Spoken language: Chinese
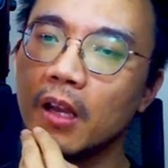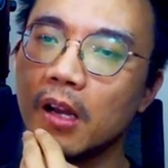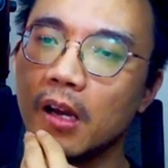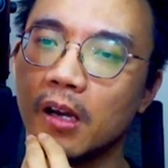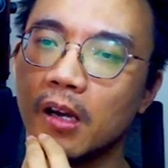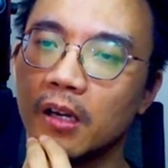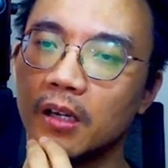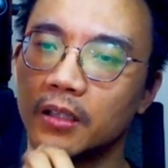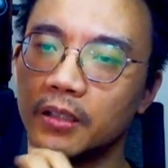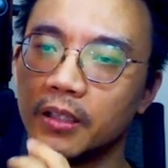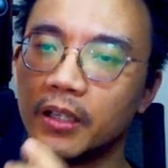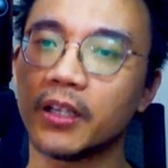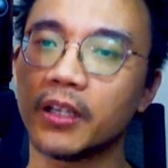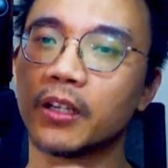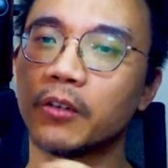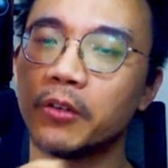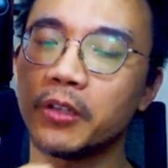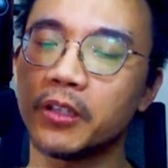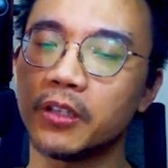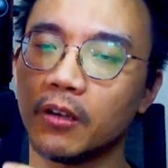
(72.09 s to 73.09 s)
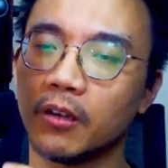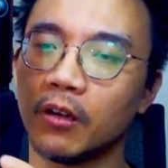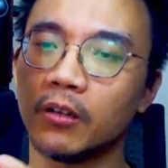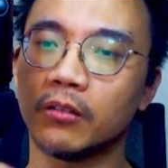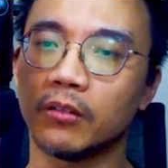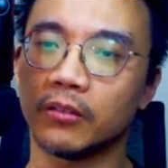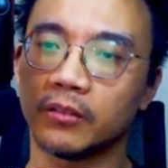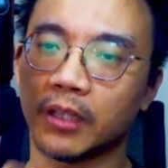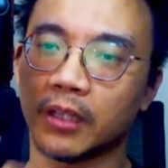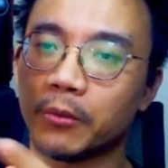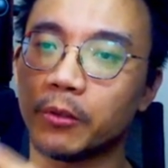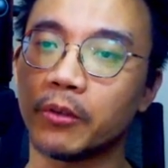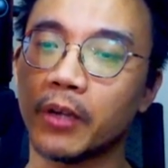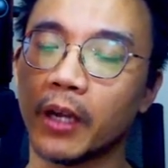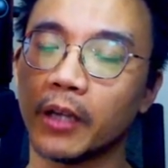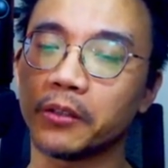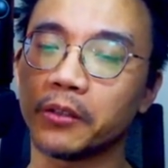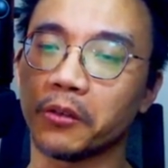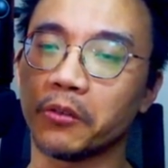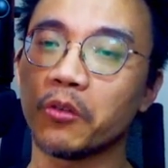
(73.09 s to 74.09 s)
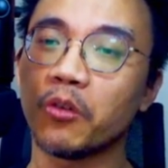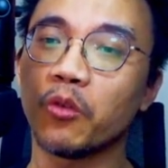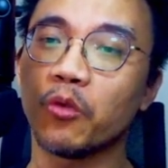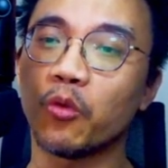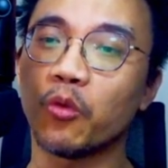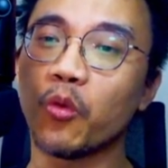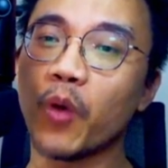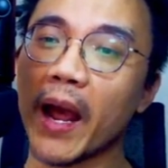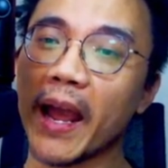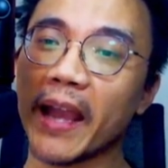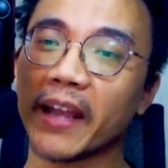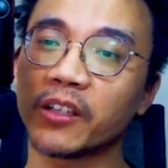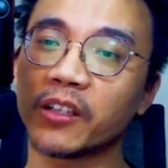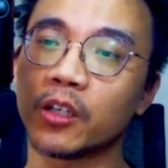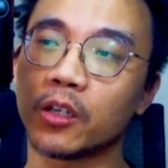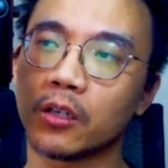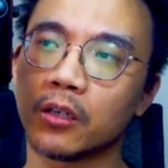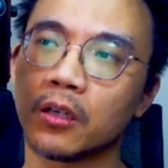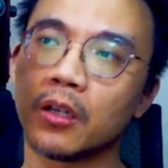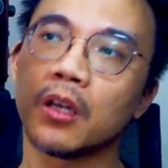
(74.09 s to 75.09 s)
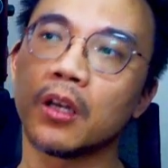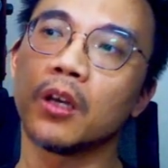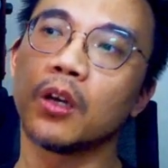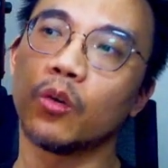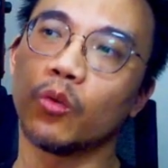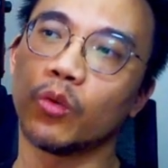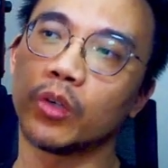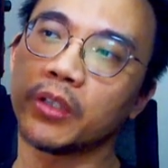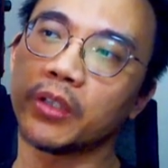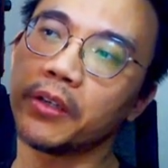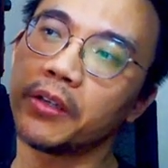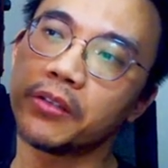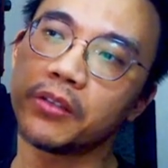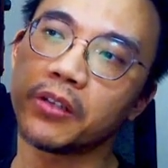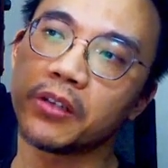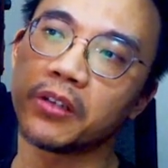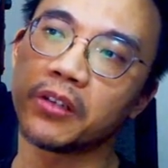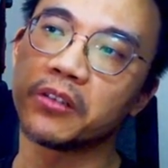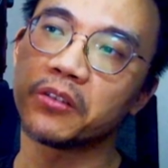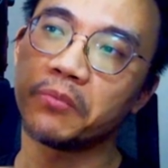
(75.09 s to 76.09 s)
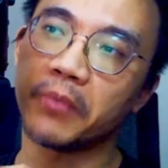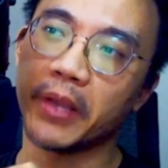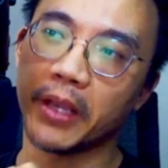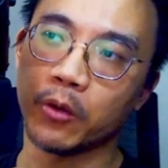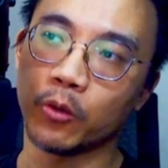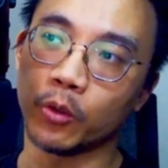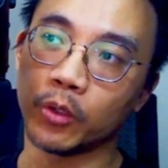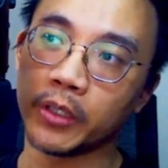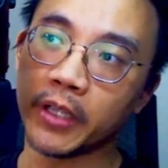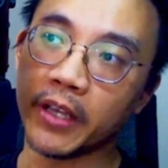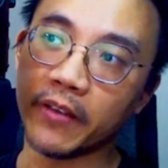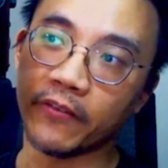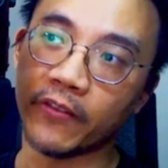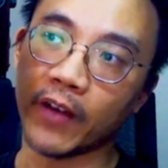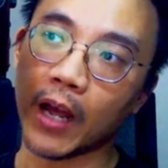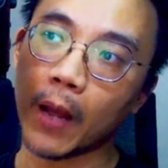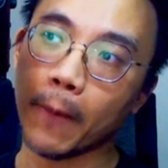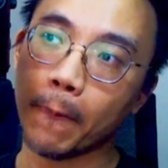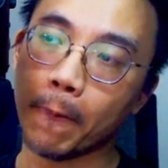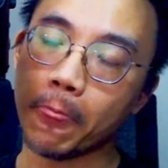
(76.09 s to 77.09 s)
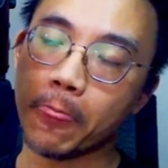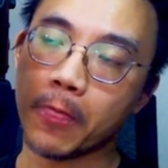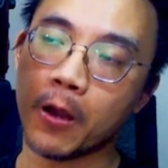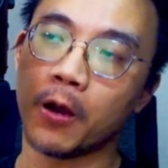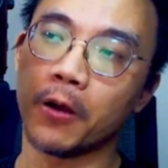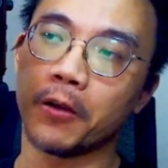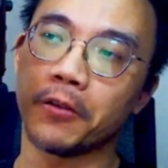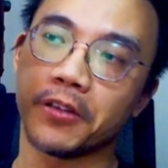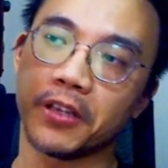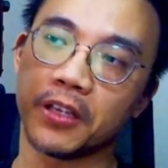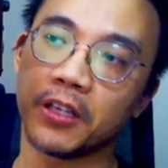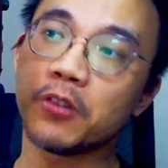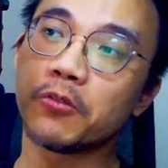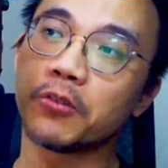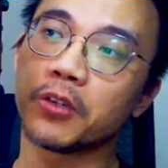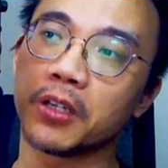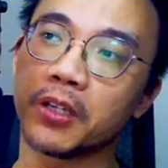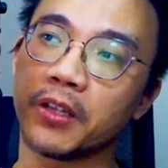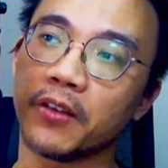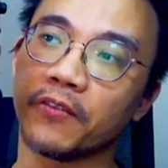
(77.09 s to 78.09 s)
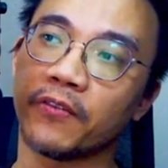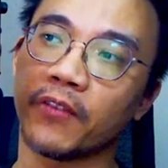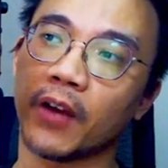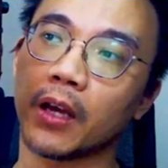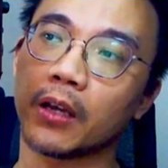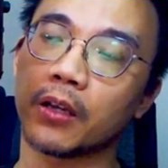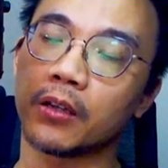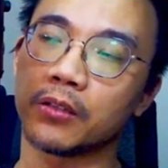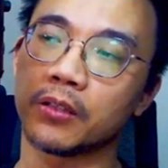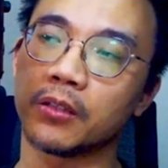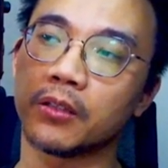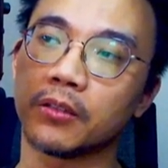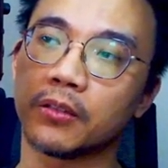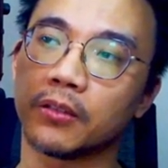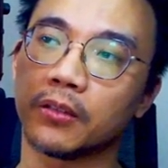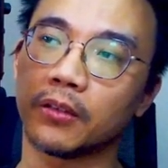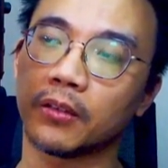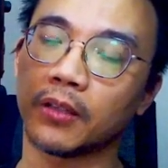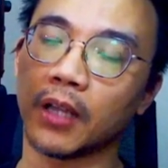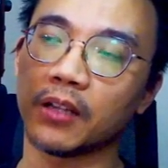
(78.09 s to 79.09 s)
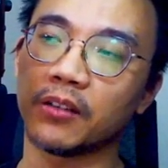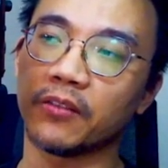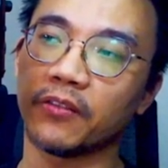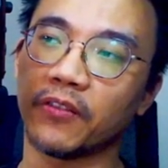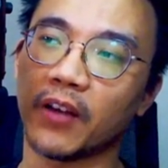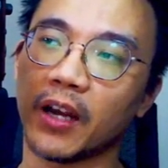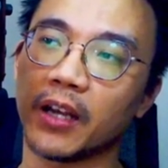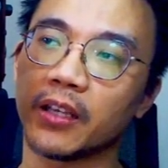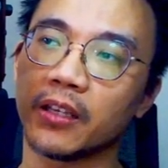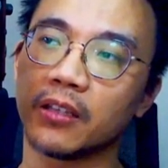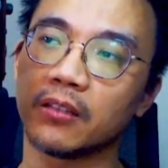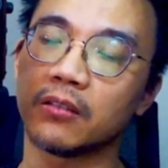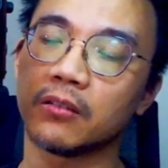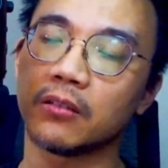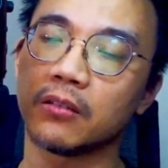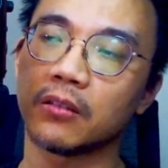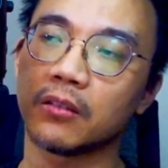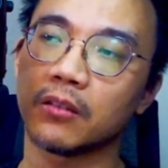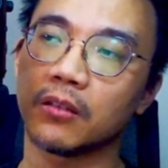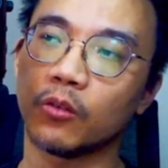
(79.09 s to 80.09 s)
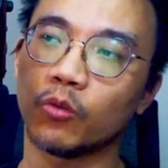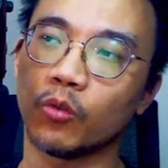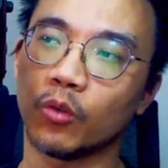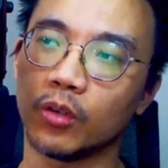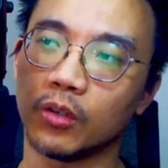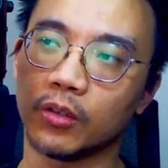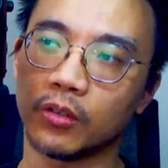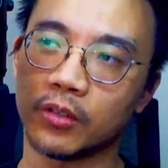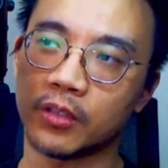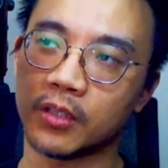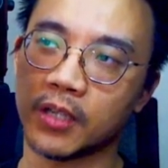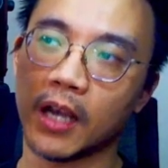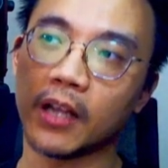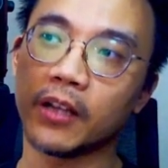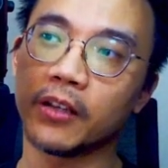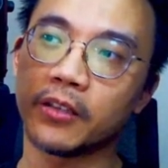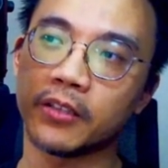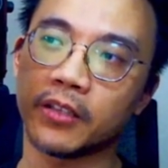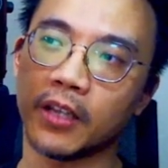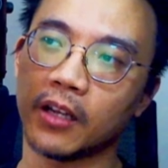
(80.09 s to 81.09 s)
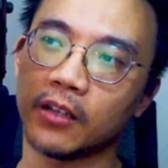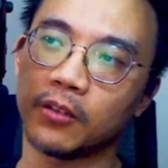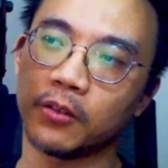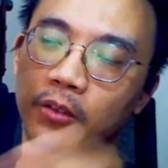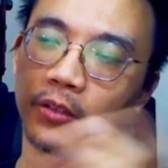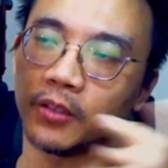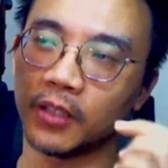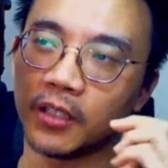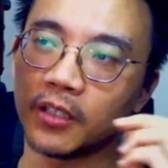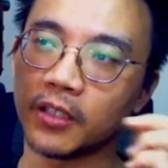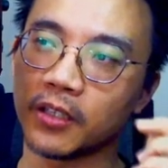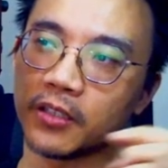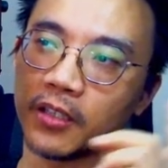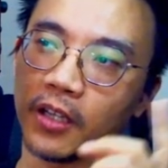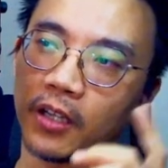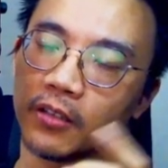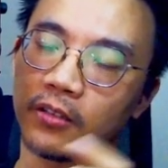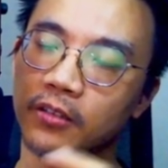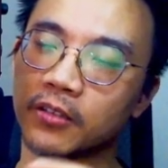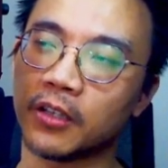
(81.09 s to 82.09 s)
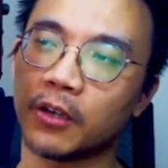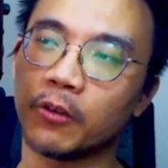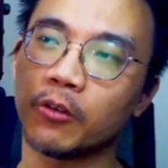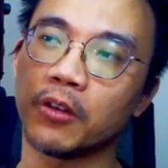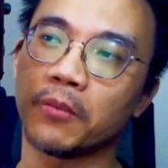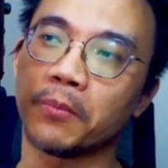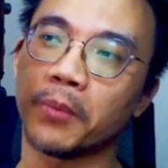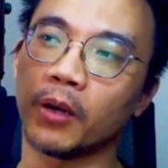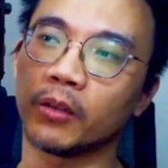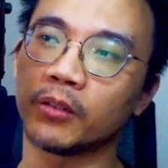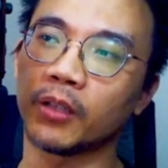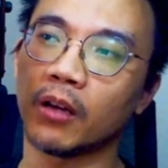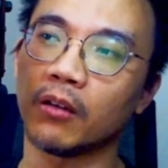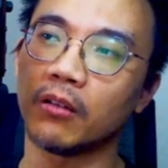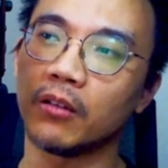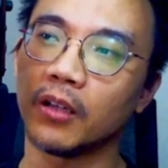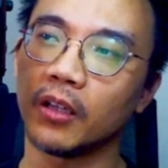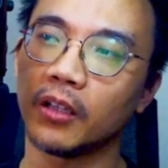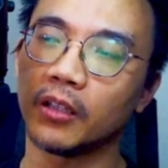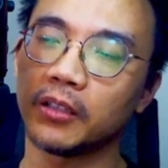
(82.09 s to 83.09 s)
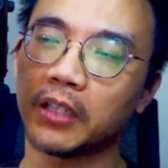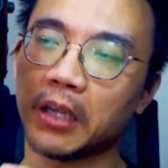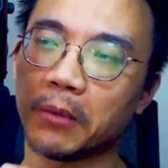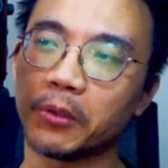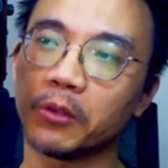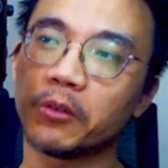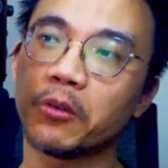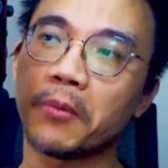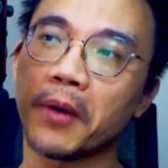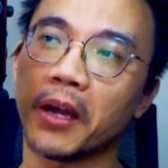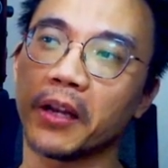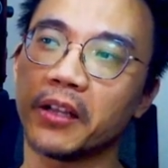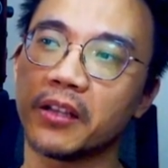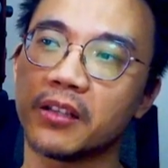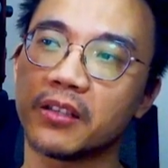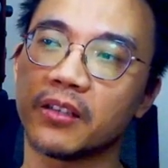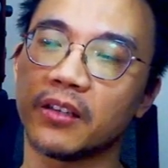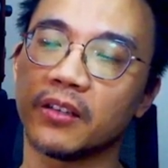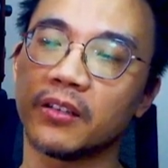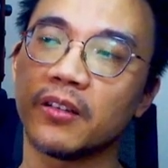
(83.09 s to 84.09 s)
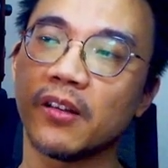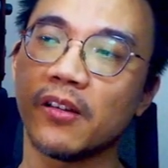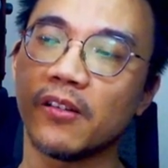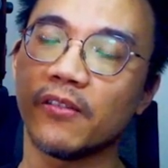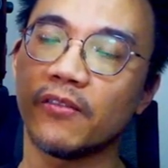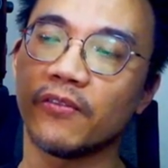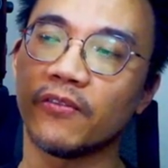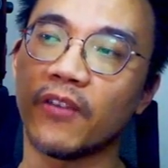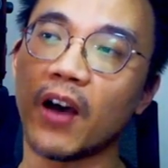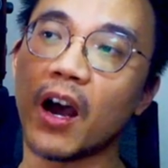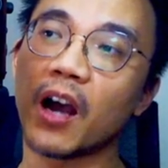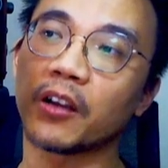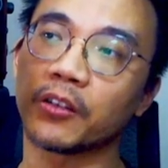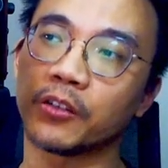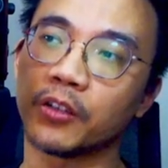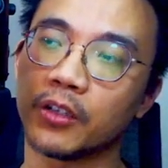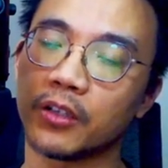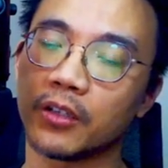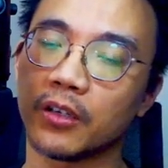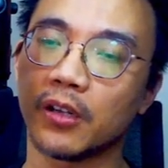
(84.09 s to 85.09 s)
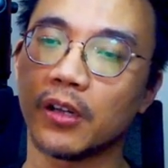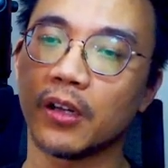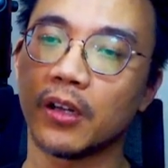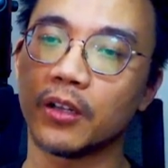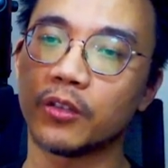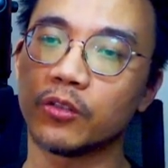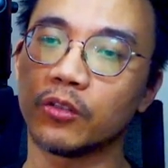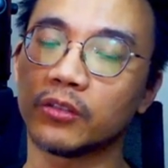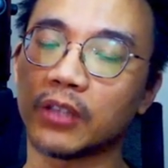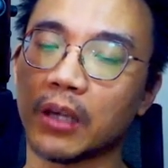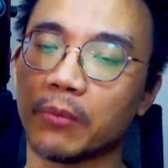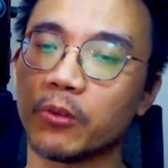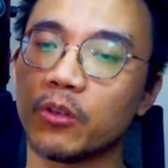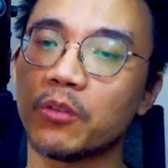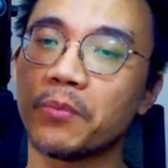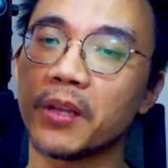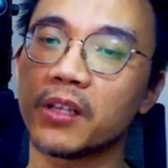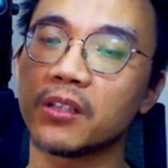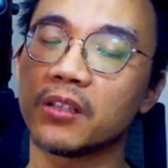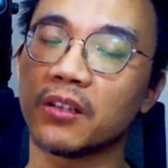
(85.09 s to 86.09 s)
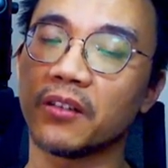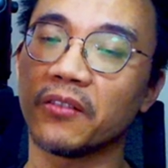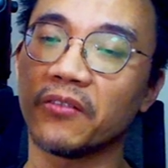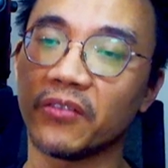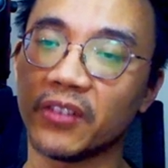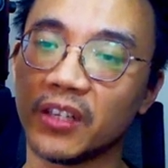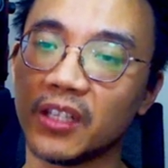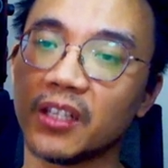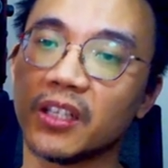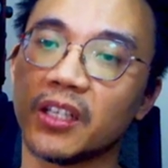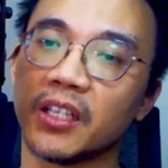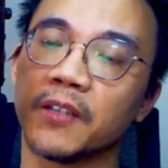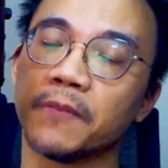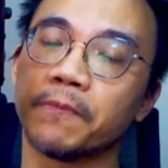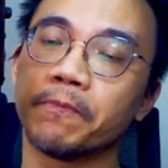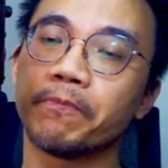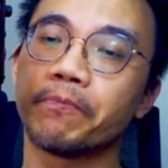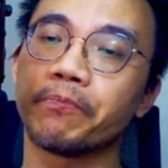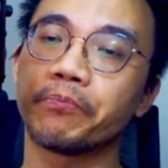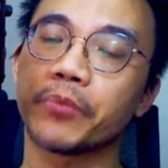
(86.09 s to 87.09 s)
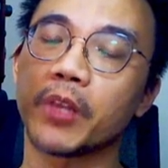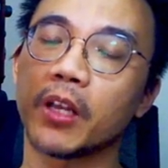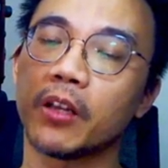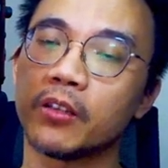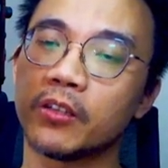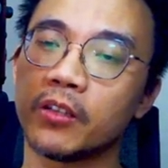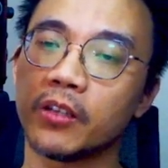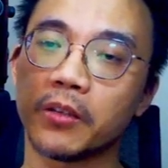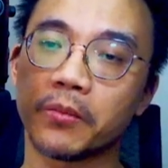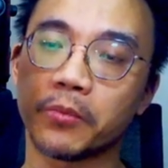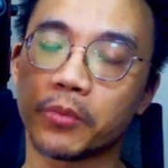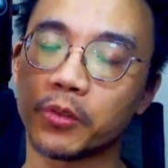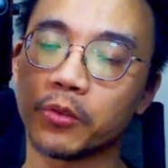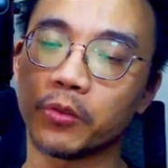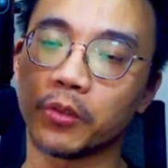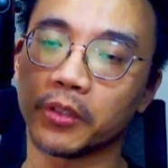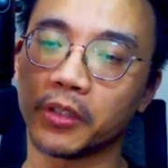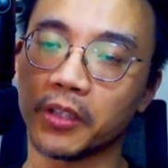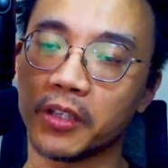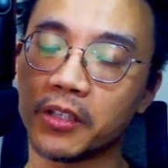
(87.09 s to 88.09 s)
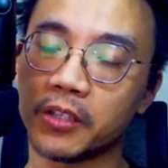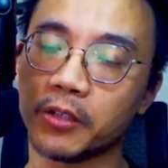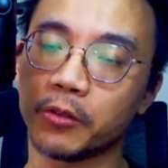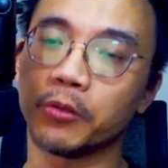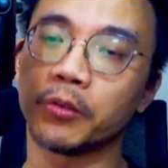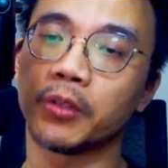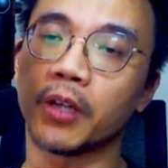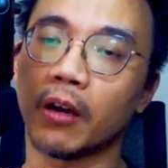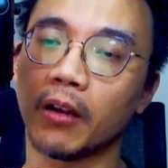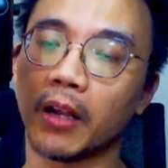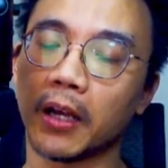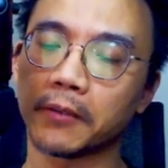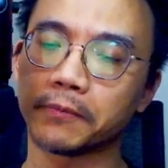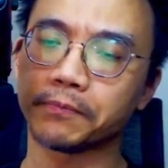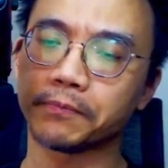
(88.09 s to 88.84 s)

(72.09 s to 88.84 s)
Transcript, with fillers: 呃，你可能会，呃，W 开头，Wagner，我相信这可能是美国的念法，好，英文的念法。可是它的发音，我查了一下，听了一下相关的报道，他们都把念成 Wagner，就 W 变成了 V 的音。这也不是我第一次遇到了，